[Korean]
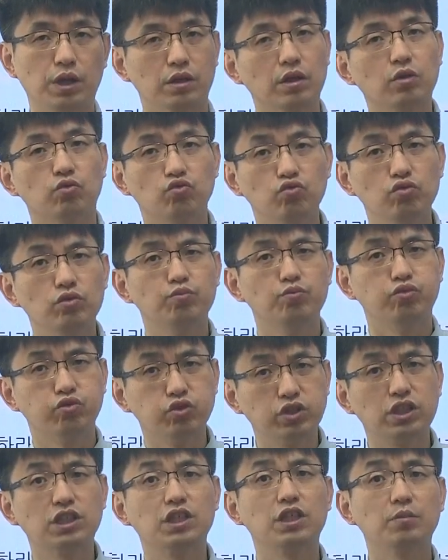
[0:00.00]
그냥 눈을
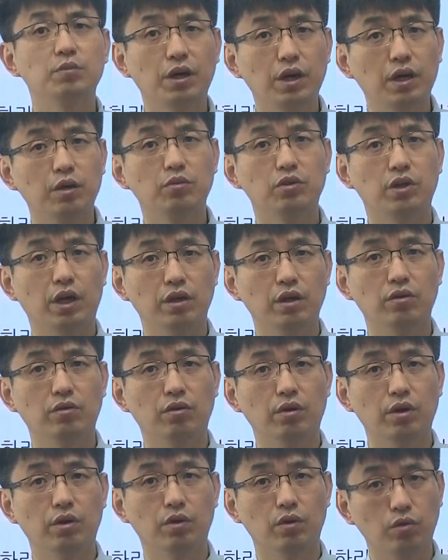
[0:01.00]
붙이기만 하면 되는
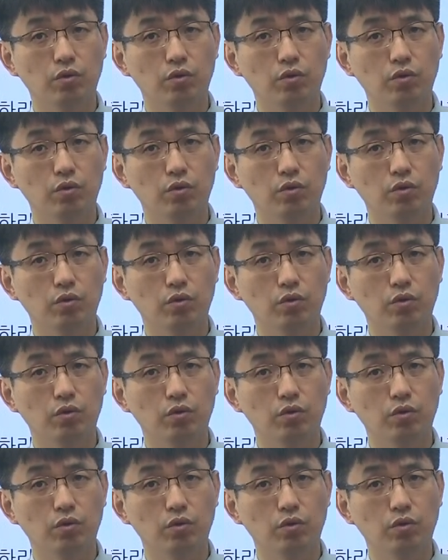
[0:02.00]
거예요.